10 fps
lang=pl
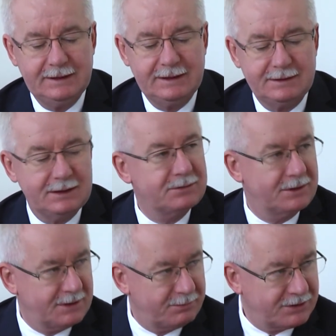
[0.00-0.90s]
e, na
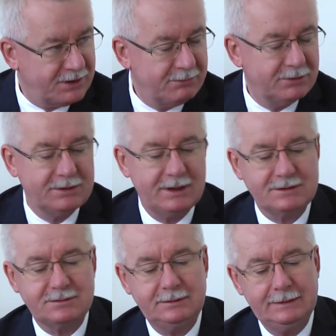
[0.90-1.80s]
które zapraszamy od
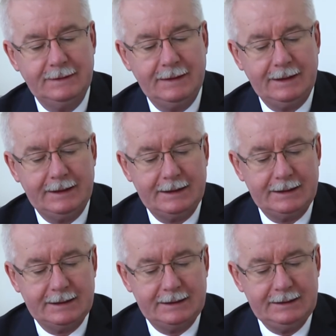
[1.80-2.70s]
razu.
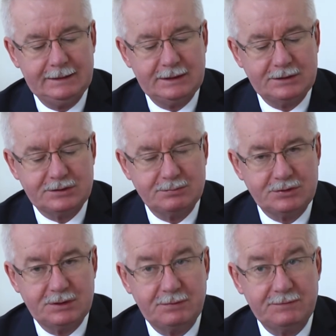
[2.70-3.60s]
E, I też
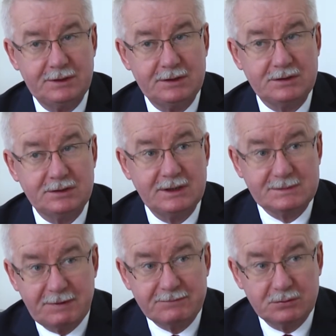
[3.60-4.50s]
muszę powiedzieć,
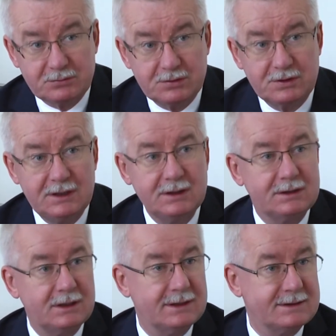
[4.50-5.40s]
jest pewne utrudnienie
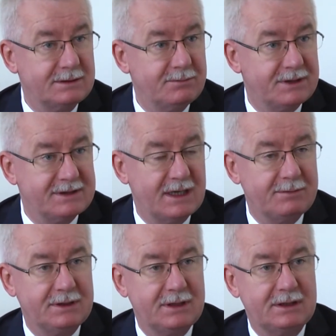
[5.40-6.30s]
teraz z
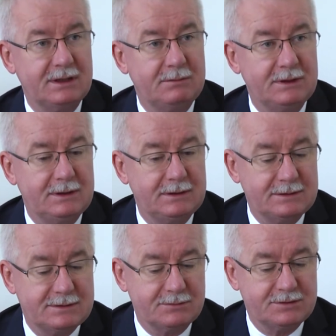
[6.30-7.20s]
imprezami takimi
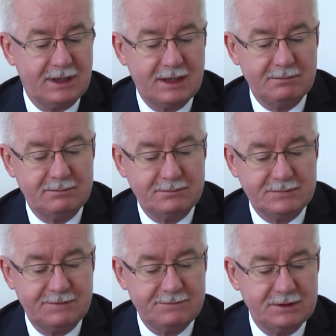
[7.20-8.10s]
z udziałem
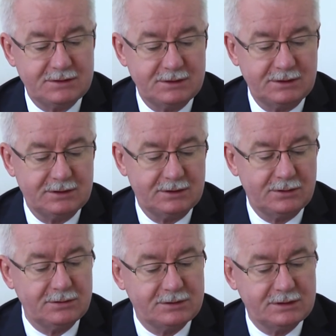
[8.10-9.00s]
zewnętrznych
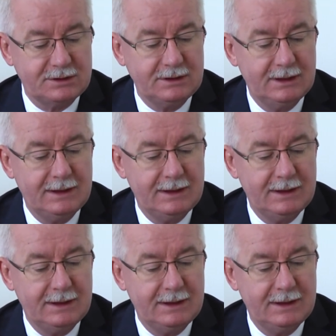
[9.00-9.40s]
gości,